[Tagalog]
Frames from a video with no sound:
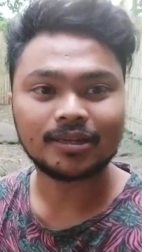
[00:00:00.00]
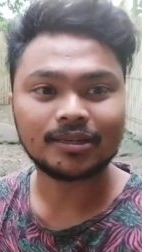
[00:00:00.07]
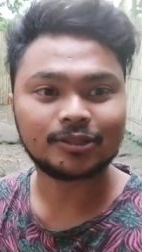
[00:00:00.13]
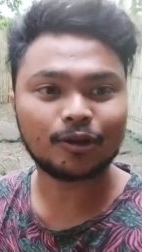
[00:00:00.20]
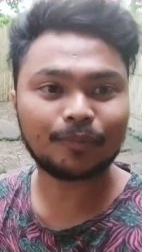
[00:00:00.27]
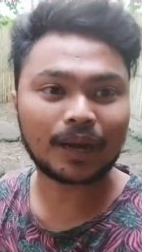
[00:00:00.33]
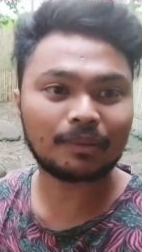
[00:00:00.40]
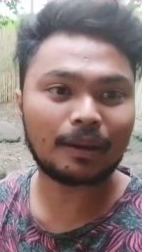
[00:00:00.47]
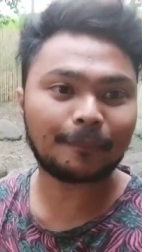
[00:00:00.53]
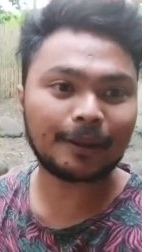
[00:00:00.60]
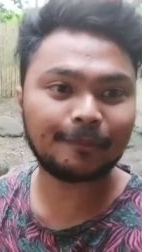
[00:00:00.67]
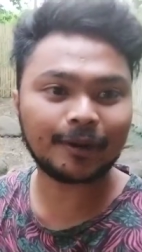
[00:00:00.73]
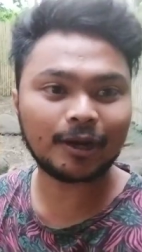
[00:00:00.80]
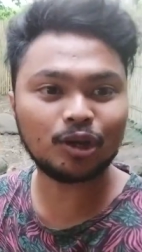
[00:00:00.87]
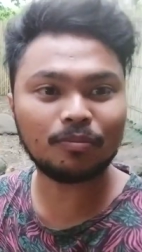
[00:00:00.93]
So para
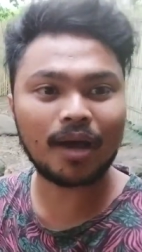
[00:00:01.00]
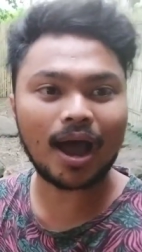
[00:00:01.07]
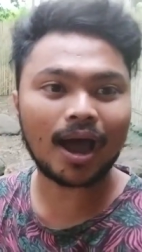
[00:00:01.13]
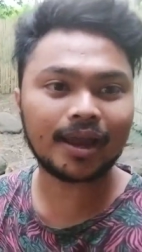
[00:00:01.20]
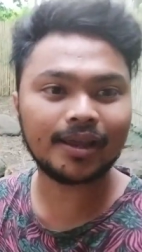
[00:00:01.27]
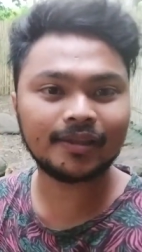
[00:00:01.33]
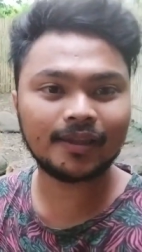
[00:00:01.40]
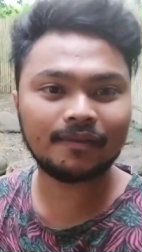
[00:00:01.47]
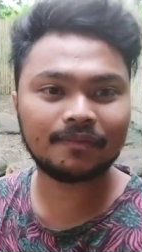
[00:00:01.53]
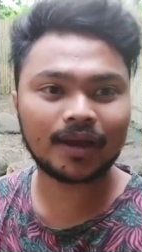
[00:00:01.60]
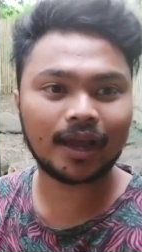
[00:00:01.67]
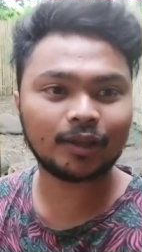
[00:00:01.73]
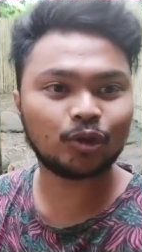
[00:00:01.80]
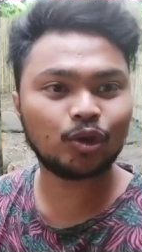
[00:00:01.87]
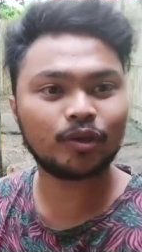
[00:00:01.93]
ma-prepare nyo mga kanitib,
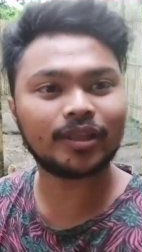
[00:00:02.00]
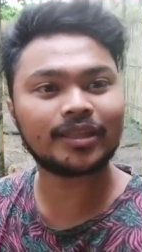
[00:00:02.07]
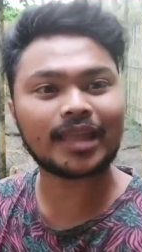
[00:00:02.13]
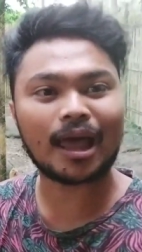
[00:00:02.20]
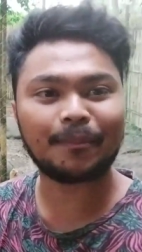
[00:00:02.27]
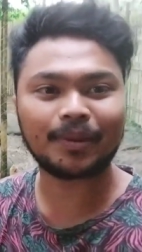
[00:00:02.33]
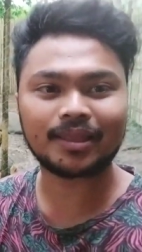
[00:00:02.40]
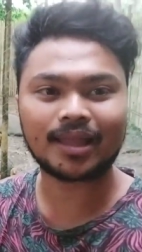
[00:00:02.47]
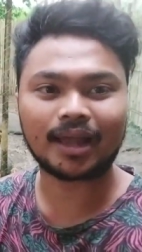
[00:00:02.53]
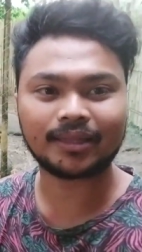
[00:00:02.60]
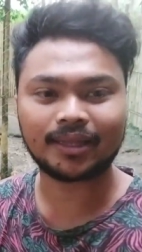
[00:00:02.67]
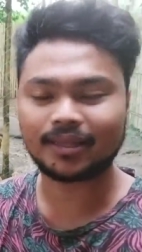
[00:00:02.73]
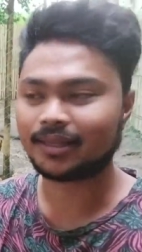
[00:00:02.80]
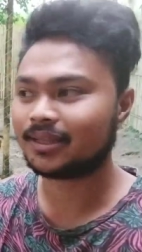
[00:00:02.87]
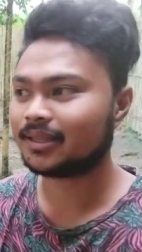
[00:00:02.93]
uh, ah, ito yung the topic
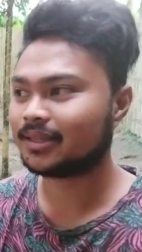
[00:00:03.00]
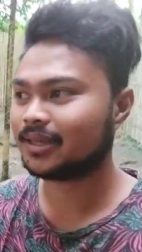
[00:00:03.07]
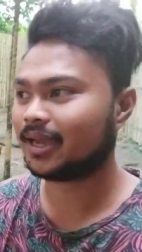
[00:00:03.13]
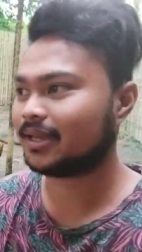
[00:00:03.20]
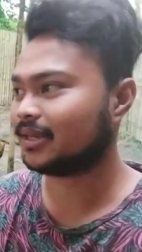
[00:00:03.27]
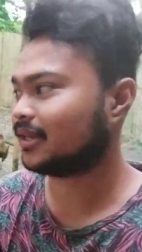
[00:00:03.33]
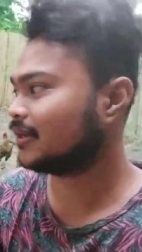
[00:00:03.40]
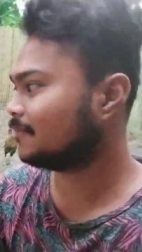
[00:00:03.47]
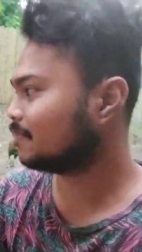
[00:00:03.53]
natin. Yan.